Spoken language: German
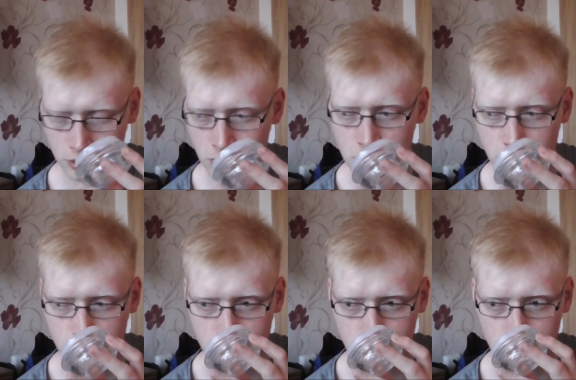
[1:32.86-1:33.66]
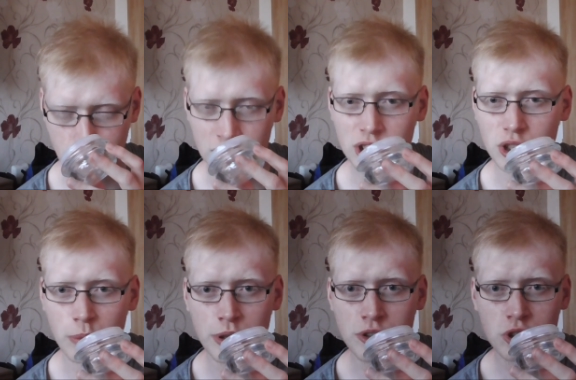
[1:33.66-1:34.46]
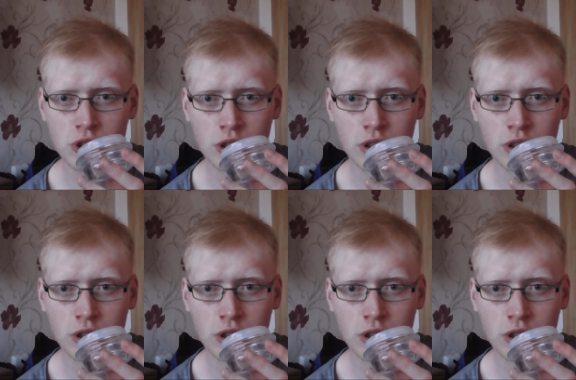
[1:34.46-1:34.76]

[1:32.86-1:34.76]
Ja, man riecht auch ein bisschen